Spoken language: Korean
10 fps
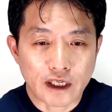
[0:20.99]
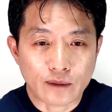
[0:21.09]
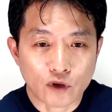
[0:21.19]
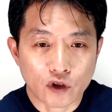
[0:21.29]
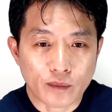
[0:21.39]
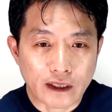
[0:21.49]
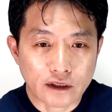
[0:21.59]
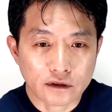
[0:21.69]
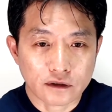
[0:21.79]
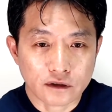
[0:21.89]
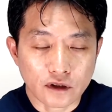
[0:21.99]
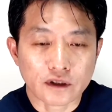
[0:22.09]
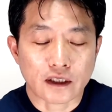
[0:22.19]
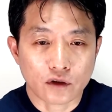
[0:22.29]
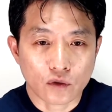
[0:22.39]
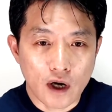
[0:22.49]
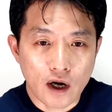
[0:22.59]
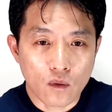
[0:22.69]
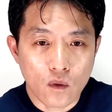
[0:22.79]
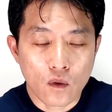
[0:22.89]
아무래도 많은 것 같기도
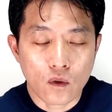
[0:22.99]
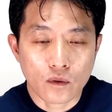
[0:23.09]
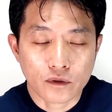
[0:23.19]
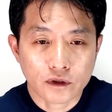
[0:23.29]
하고